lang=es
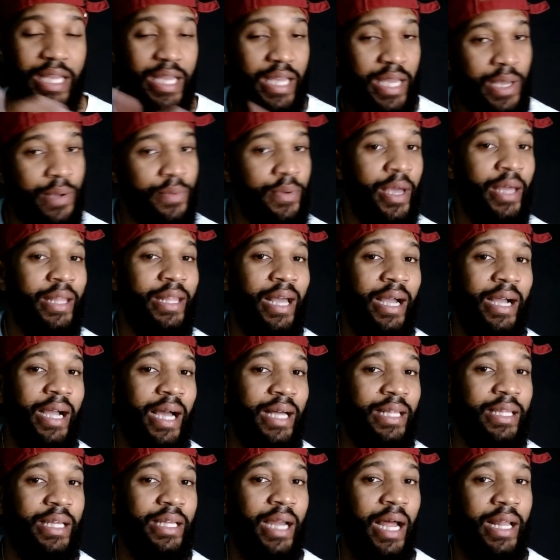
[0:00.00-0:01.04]
y viene acá
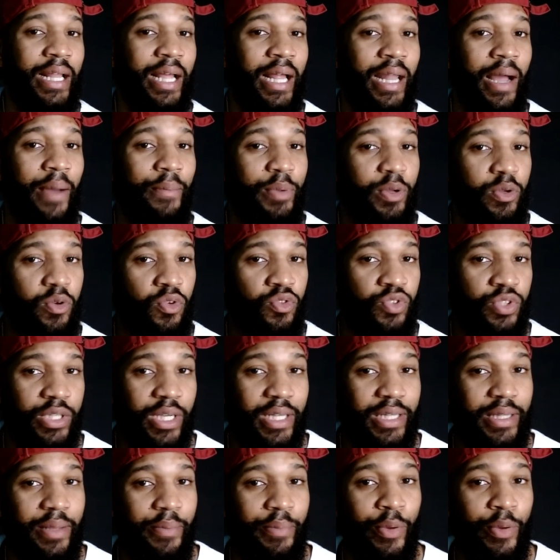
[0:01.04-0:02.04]
a tirarle a lápiz consciente,